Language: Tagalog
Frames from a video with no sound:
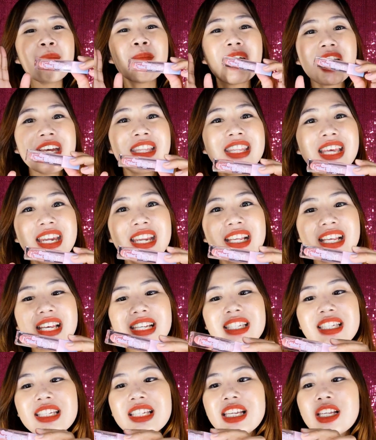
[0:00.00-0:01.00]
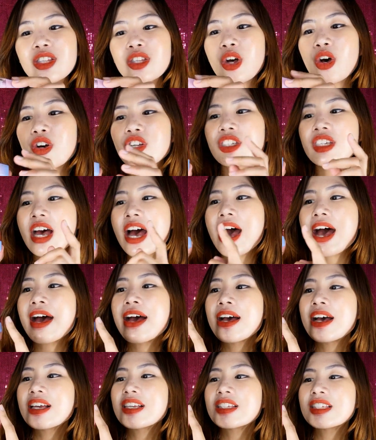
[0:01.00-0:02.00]
Ang maganda rin kasi dito sa
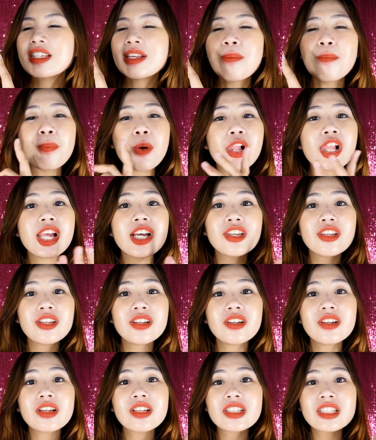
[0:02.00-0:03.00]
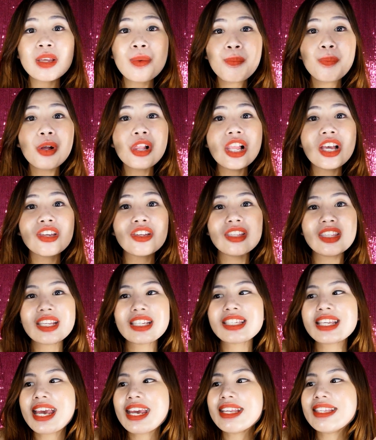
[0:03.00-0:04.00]
simple lang yung simple lang yung
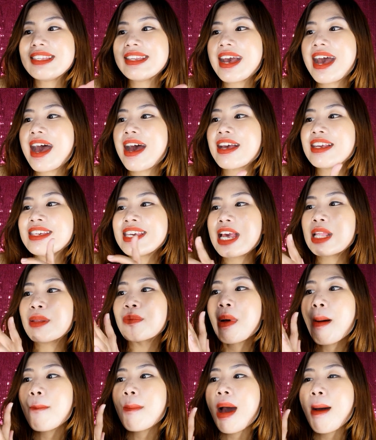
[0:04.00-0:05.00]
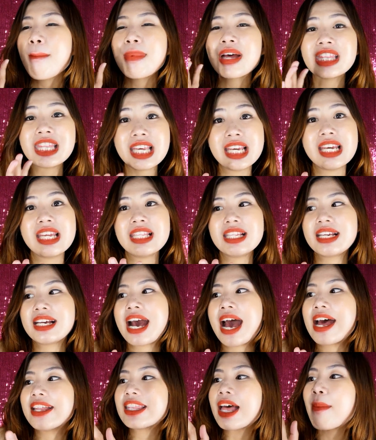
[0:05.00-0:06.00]
design niya yet mapapatingin
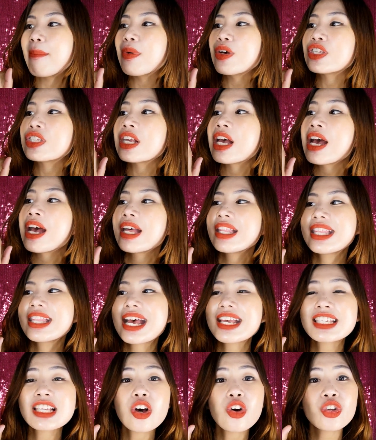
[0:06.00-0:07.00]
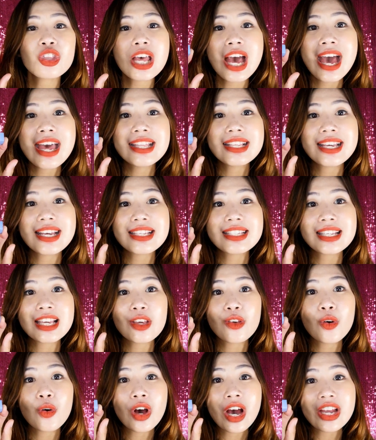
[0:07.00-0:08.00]
ka tapos nasa unahan
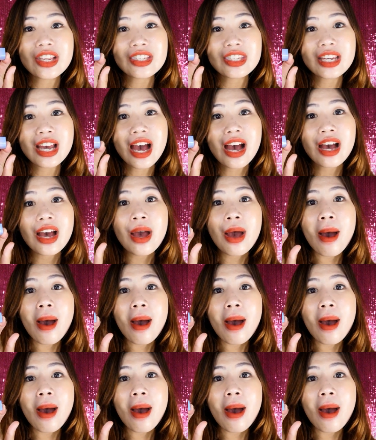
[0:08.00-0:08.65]
kasi yung kanyang